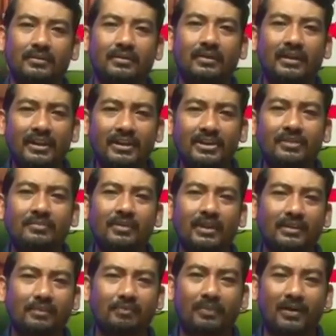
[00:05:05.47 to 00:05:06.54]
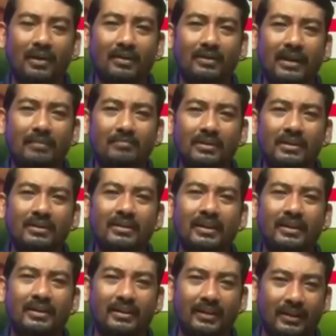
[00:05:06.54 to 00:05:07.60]
Ní chỉ là tập Paul để mưa
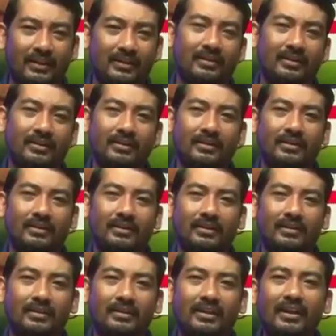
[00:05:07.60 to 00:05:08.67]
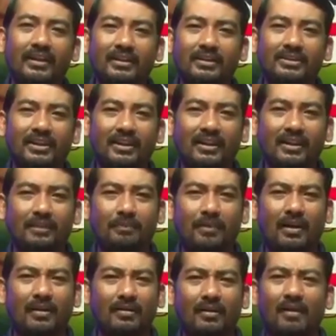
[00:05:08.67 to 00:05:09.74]
nghỉ kỳ. Ní cứ chiến là tập
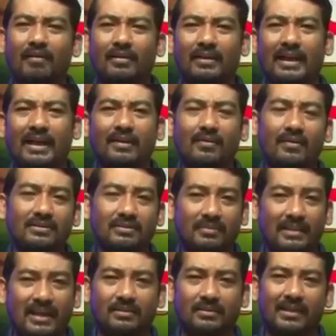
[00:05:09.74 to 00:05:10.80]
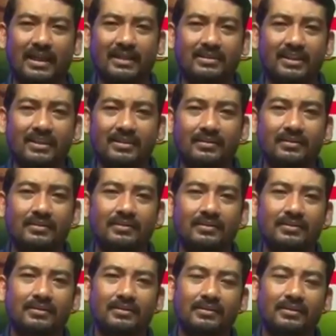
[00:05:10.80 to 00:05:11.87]
Paul độ cái la cô sầm khăn sầm khăn tranh.
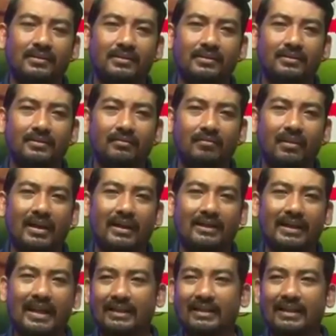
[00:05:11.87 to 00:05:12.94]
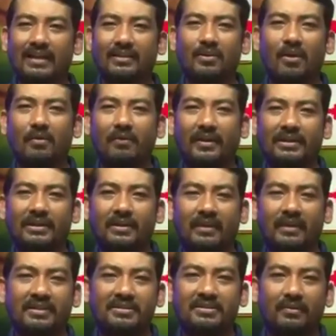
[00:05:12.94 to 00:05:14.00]
Và đã cái la cô vây không
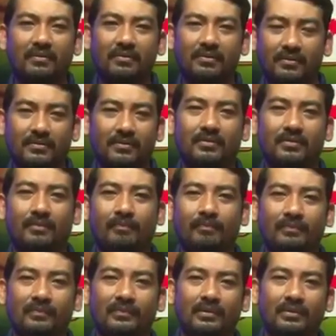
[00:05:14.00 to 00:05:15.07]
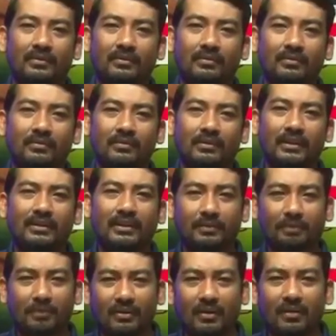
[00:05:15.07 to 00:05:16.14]
anh châu. Cứ thà
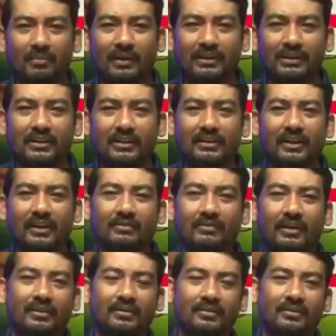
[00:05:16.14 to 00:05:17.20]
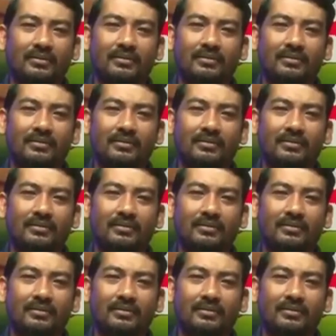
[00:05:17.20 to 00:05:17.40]
chụp on bên trường lên mình.